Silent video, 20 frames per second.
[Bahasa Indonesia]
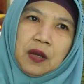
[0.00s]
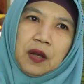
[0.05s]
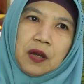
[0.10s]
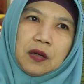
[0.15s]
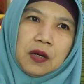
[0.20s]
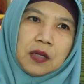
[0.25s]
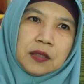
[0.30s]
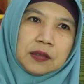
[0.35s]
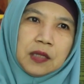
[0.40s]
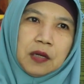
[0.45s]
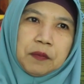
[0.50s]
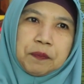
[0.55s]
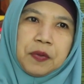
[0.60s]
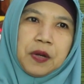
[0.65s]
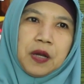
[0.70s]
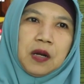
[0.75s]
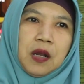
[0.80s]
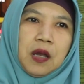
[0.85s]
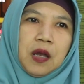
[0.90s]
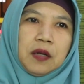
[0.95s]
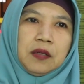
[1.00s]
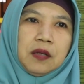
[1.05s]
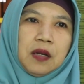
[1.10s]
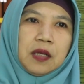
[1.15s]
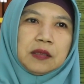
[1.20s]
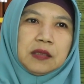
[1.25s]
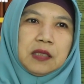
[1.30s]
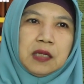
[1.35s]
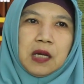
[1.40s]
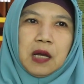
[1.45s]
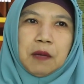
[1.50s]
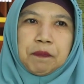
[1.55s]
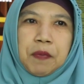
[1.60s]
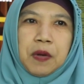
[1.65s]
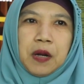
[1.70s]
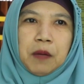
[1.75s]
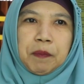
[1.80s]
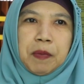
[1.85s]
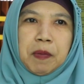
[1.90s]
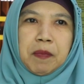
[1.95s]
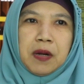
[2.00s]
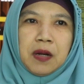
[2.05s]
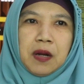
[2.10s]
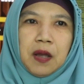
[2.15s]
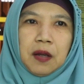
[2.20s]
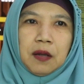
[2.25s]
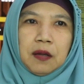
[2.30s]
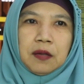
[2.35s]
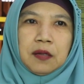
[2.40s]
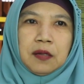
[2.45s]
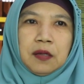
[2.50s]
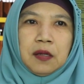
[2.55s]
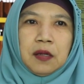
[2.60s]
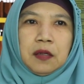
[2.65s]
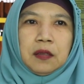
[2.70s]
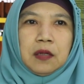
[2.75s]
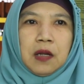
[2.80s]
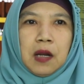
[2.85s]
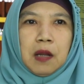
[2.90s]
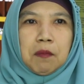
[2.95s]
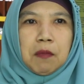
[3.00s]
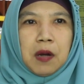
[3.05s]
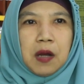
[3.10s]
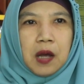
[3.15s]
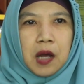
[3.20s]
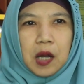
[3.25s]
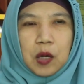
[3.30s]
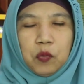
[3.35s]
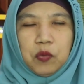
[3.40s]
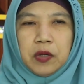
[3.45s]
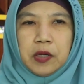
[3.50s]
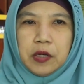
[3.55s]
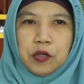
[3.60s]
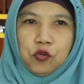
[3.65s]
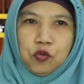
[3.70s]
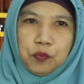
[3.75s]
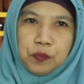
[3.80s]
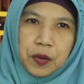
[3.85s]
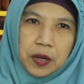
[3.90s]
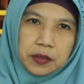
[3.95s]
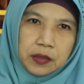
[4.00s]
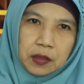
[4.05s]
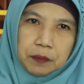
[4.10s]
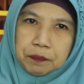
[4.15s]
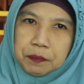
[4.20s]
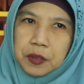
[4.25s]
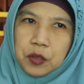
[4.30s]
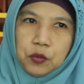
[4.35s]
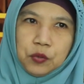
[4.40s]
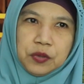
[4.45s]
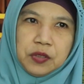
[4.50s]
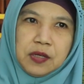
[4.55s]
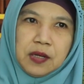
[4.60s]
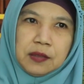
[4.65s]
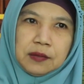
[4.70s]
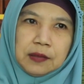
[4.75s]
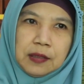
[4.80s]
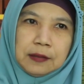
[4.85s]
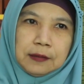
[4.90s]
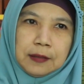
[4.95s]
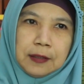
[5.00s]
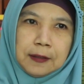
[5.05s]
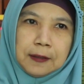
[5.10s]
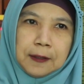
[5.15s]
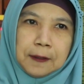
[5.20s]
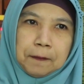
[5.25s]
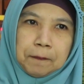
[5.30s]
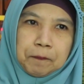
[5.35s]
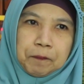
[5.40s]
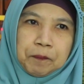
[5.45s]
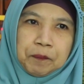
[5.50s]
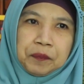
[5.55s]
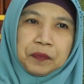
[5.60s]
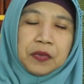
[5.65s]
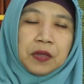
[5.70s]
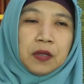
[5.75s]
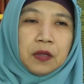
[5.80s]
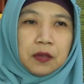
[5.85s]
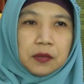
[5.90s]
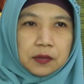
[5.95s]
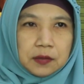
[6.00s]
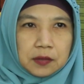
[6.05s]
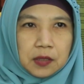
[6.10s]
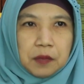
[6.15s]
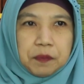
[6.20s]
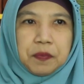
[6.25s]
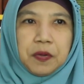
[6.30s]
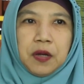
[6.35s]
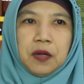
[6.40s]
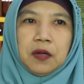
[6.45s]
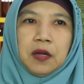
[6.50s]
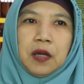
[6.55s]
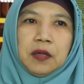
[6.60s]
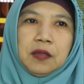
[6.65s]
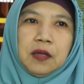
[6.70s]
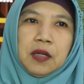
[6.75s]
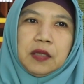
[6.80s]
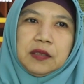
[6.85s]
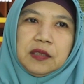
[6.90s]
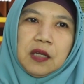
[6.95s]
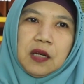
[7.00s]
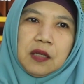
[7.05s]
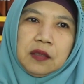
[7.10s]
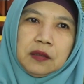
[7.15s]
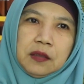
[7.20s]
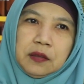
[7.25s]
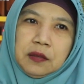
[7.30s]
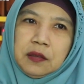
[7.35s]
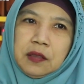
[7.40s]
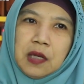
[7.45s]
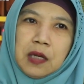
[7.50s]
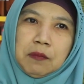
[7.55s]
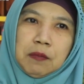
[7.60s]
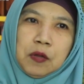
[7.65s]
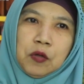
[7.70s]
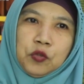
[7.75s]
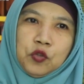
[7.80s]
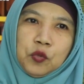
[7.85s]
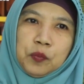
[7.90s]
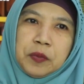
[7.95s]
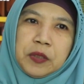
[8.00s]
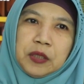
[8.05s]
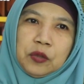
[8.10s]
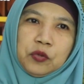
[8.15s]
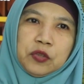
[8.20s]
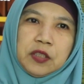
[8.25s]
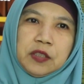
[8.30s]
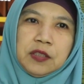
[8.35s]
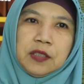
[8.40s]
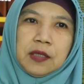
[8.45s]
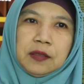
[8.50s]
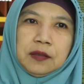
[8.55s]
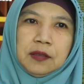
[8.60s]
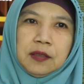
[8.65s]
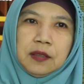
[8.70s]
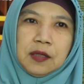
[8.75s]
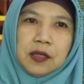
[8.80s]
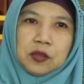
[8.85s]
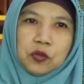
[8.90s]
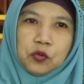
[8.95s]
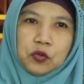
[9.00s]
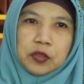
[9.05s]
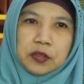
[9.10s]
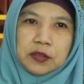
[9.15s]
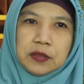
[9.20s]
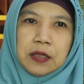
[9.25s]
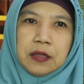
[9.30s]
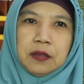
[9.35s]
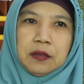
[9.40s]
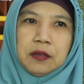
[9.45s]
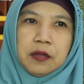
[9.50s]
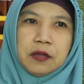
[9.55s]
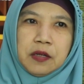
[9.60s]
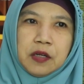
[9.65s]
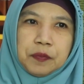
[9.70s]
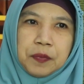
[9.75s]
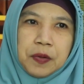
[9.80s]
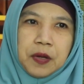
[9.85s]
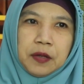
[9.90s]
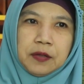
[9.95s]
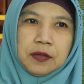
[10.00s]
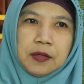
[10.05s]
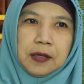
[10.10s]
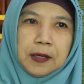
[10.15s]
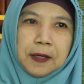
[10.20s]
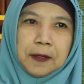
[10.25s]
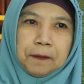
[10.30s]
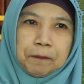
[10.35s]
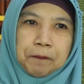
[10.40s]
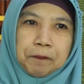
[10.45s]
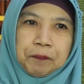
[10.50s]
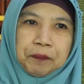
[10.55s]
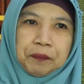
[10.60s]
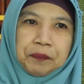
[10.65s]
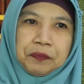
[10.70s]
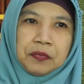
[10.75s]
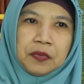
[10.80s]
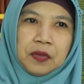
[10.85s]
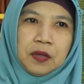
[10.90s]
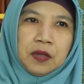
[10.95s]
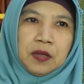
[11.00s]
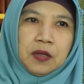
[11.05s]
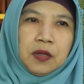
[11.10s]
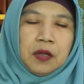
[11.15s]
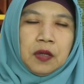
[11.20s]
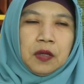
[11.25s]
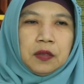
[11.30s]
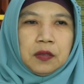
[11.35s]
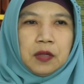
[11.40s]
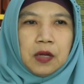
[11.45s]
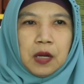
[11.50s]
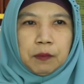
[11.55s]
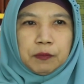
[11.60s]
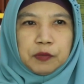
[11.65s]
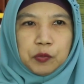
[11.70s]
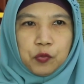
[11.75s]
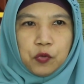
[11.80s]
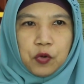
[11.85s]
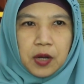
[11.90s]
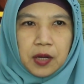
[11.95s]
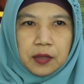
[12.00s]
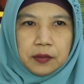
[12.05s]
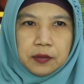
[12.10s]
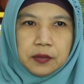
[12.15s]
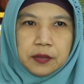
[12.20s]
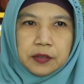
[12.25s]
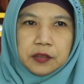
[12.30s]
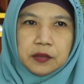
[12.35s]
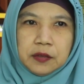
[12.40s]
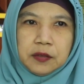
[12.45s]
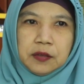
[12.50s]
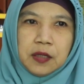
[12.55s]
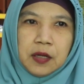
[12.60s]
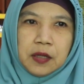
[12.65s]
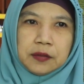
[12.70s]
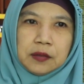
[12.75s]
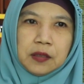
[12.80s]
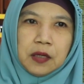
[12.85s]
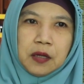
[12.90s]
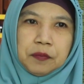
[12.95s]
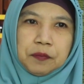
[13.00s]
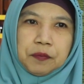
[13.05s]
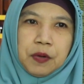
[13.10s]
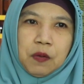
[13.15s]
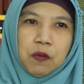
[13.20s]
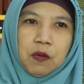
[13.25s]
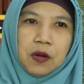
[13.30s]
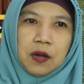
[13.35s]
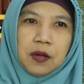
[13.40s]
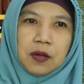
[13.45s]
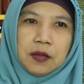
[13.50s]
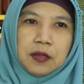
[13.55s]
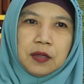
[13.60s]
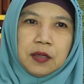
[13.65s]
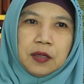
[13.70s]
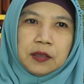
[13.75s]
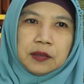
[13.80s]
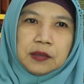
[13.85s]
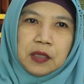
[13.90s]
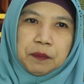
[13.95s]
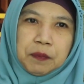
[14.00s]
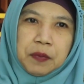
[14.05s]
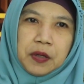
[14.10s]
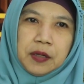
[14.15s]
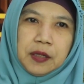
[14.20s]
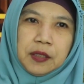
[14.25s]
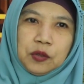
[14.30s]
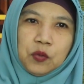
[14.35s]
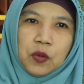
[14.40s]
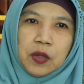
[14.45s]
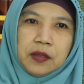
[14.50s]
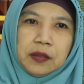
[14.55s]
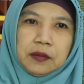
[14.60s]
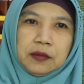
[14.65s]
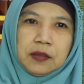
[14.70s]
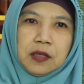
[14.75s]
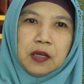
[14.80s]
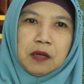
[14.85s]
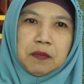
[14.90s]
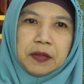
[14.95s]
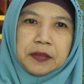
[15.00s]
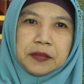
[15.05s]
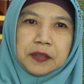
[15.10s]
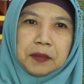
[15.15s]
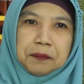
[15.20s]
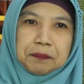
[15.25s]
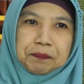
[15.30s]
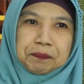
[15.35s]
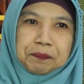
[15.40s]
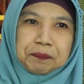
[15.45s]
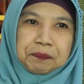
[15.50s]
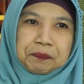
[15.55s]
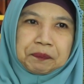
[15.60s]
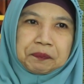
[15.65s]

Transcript: Karena sabar adalah sikap para pemenang dalam mengarungi kehidupan yang penuh dengan tantangan. Sabar adalah jalan titian menuju pintu sejati kesuksesan dan kebahagiaan. Dalam sebuah hadis dijelaskan bahwa sabar itu ada tiga macam.